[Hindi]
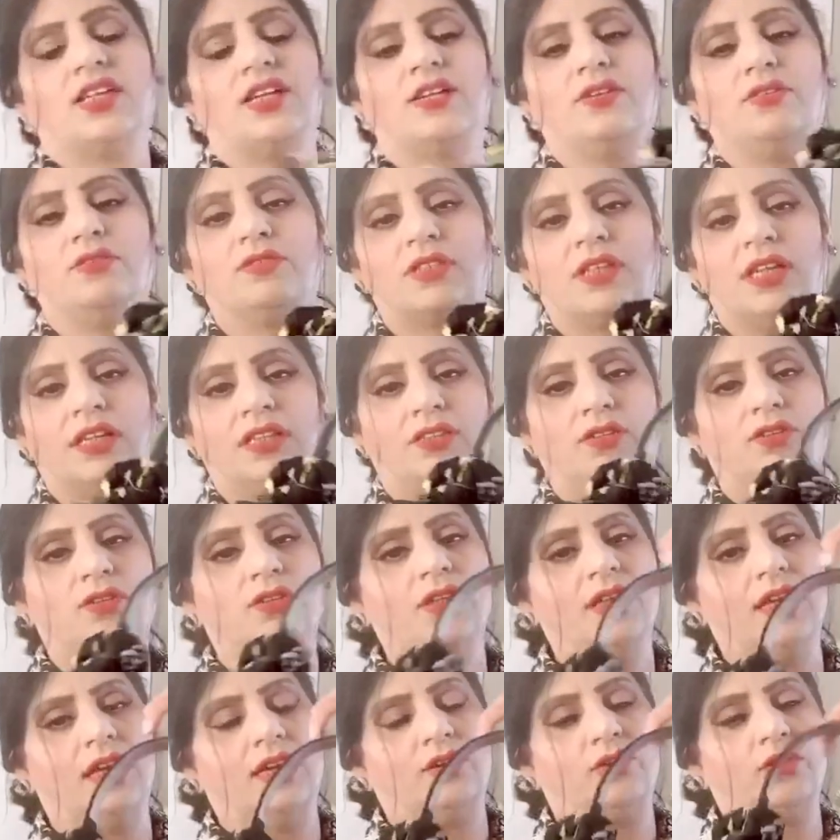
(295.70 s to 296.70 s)
यूज़ करती हूँ
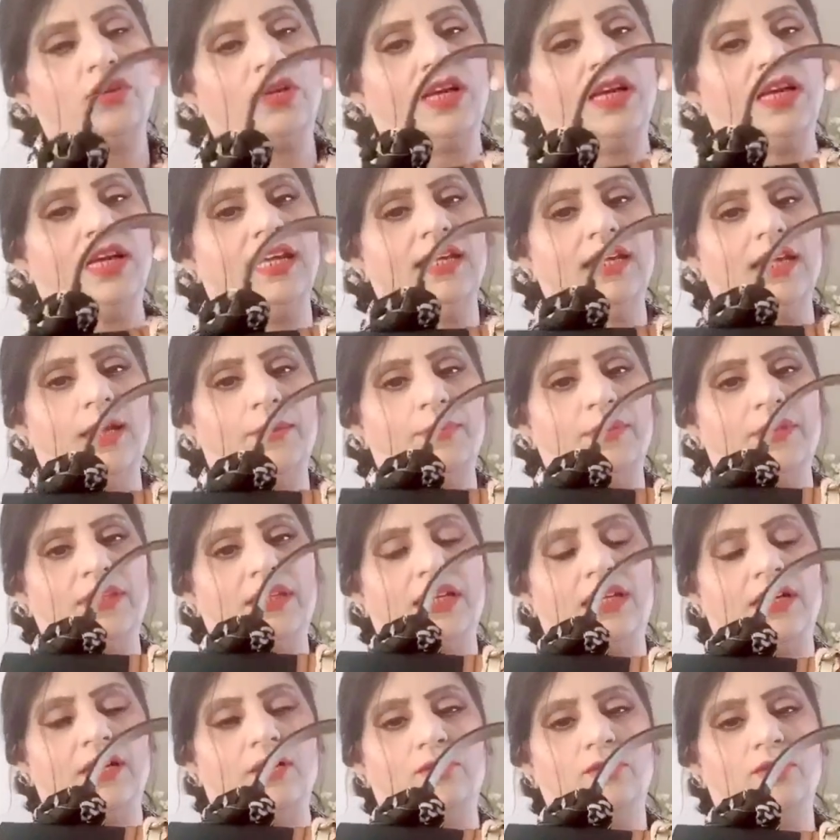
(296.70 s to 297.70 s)
येल्डो का है ये आपने
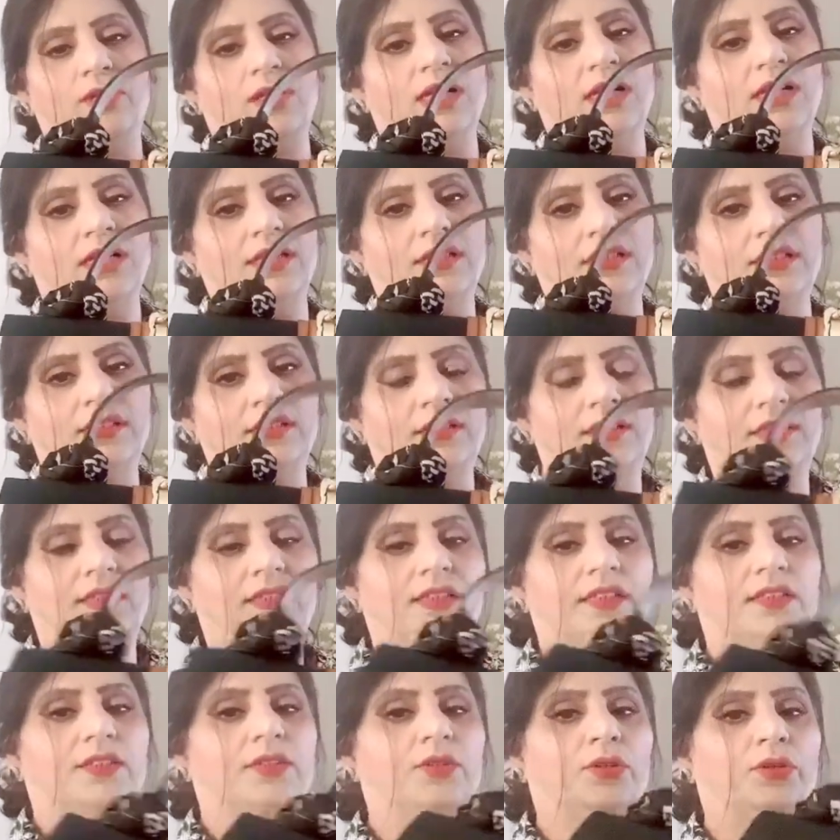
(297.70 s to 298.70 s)
देखा होगा
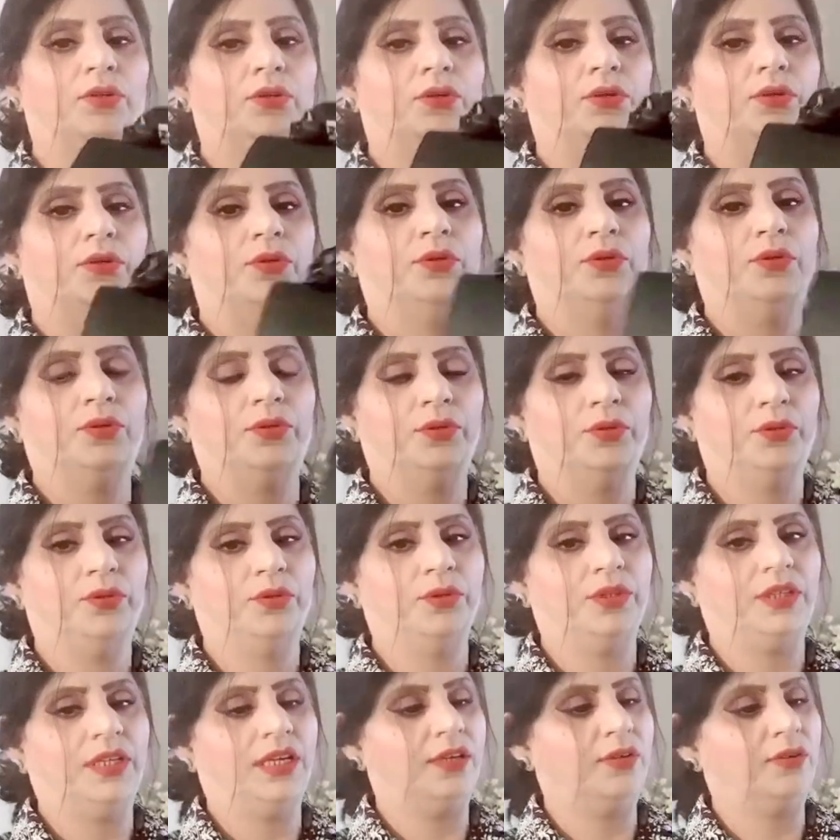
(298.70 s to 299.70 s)
तो
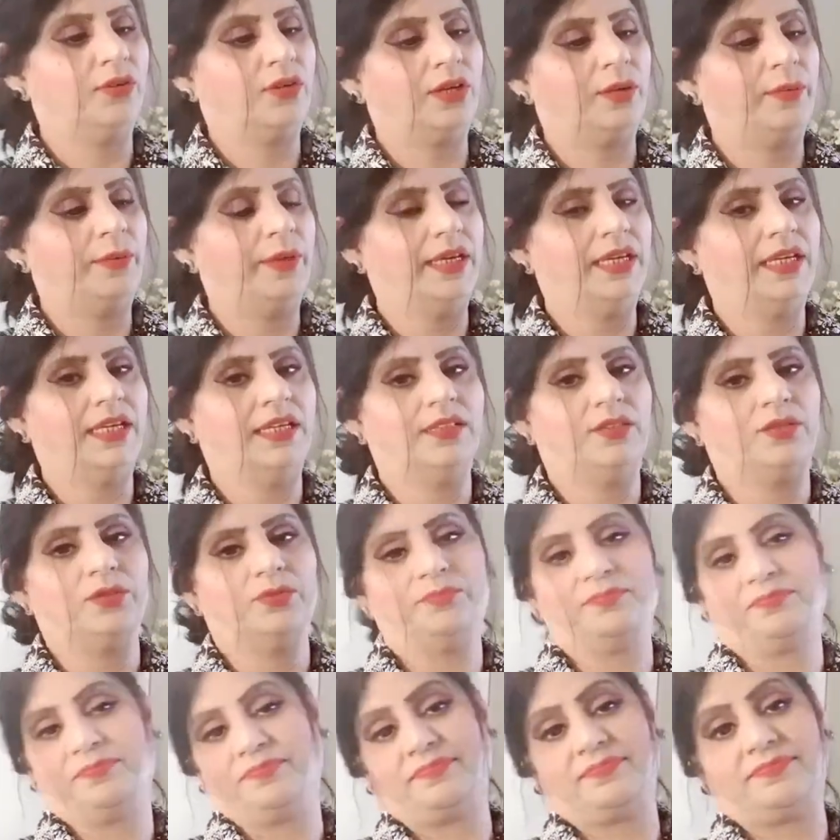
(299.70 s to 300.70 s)
येल्डो का बैग है तो
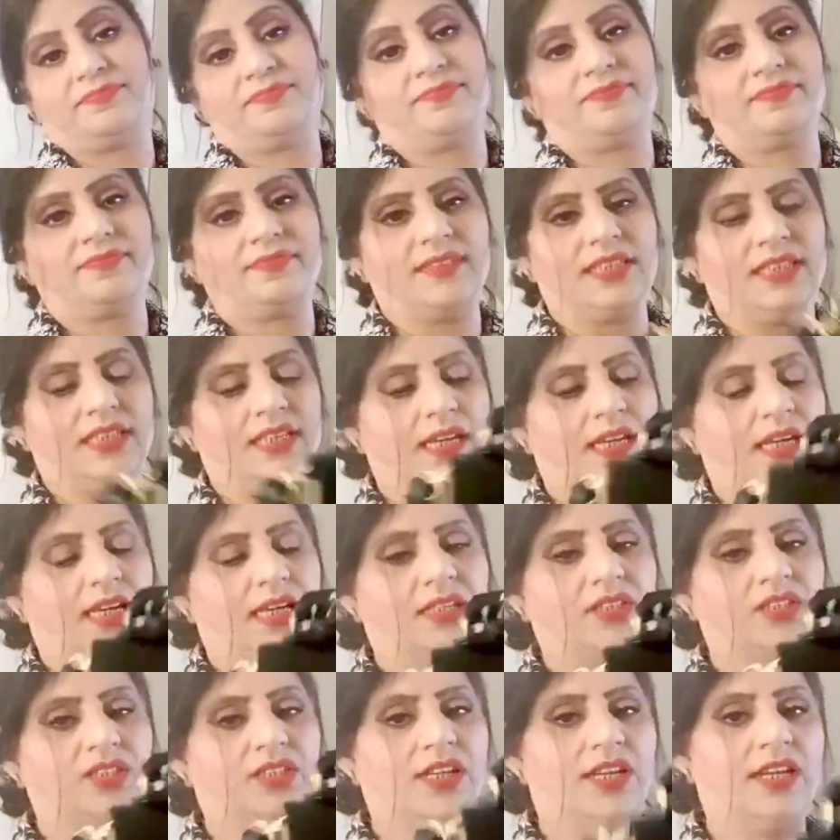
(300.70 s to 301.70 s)
ये
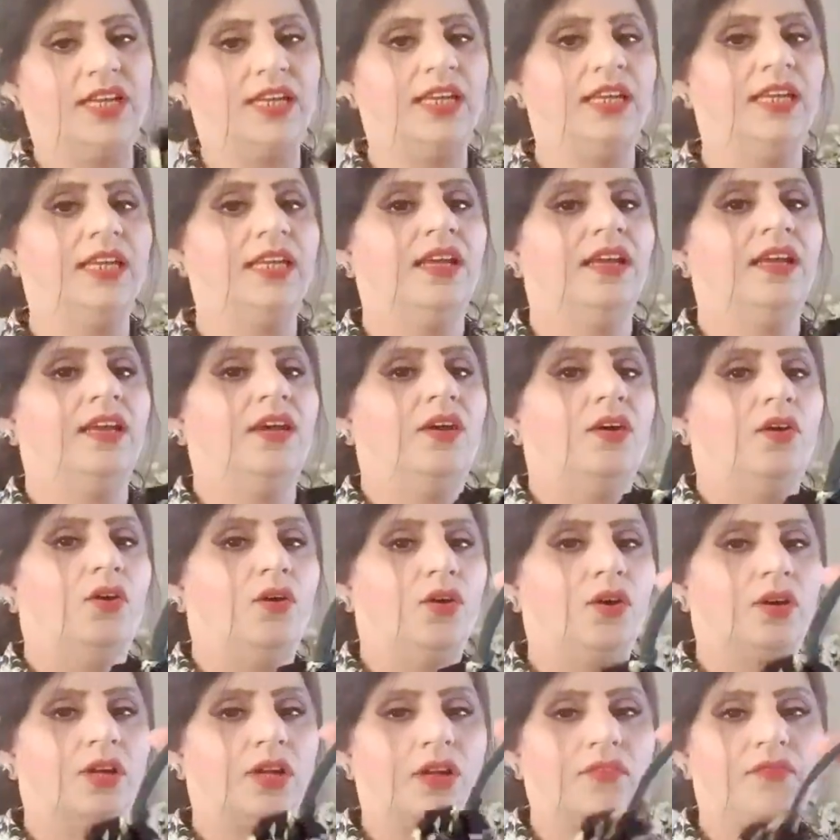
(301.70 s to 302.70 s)
अच्छा है
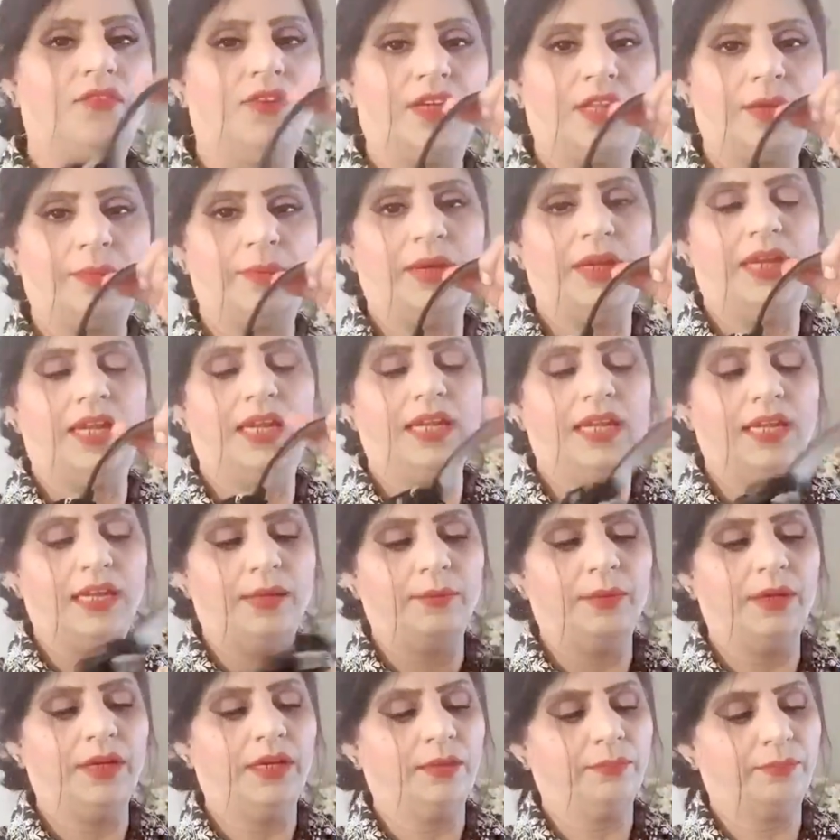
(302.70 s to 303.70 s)
और कंफर्टेबल है लेने
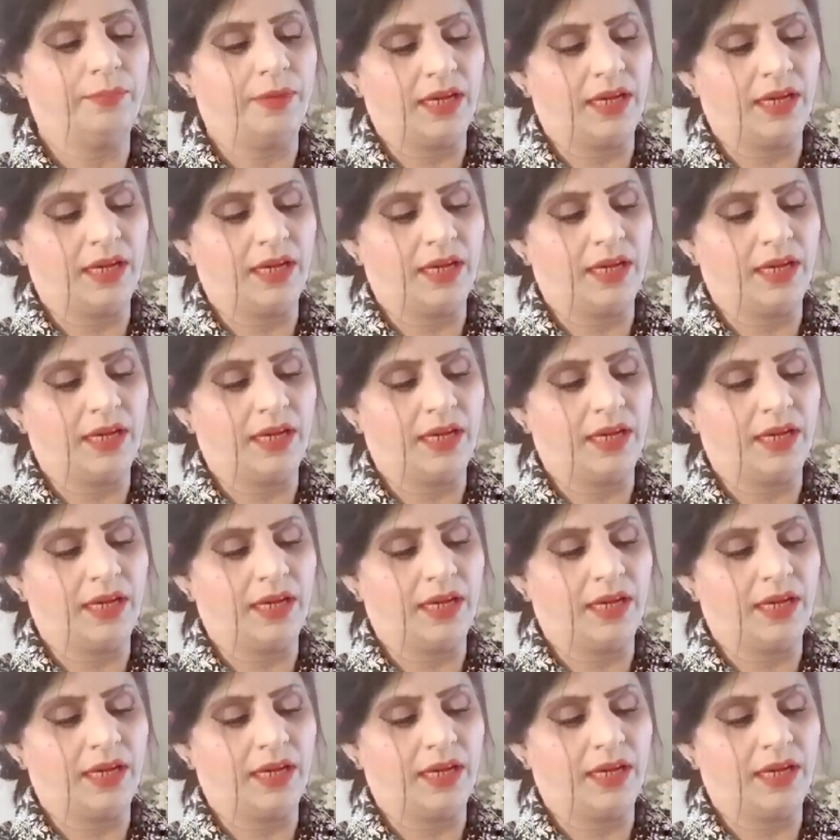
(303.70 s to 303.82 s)
में बाहर